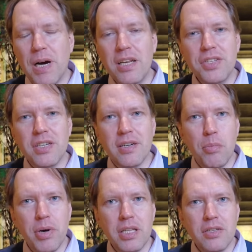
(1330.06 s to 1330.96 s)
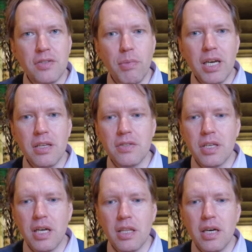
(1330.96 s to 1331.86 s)
Политика компании Sminex,
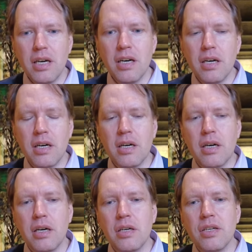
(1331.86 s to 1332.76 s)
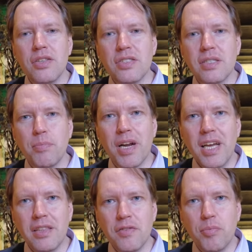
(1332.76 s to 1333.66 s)
она из
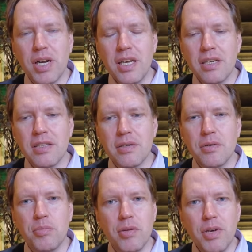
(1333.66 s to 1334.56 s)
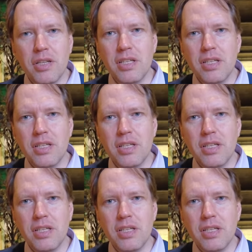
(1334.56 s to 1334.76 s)
проекта в проект э, примерно